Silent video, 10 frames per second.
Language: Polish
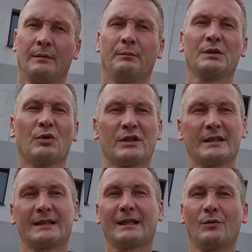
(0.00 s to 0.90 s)
być może
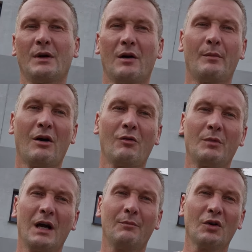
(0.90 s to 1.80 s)
za taką małą,
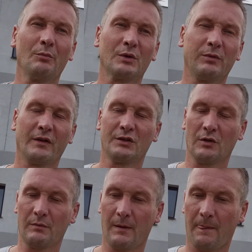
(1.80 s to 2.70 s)
małą moją
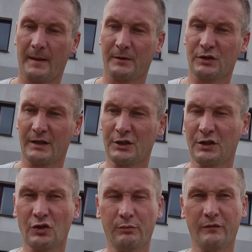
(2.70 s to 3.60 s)
podpowiedzią, że
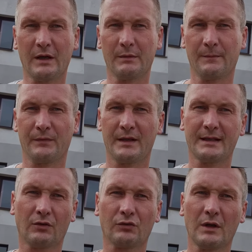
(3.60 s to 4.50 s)
jeśli coś powiemy i
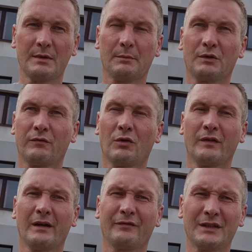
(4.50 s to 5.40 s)
zakodujemy sobie to w
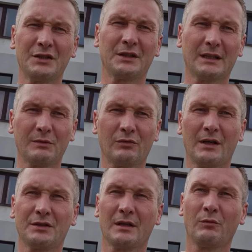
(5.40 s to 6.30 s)
głowę, w sensie takim,
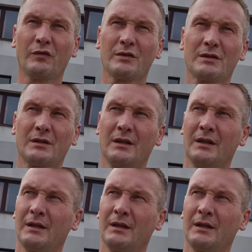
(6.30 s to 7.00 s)
słuchajcie, mówiąc,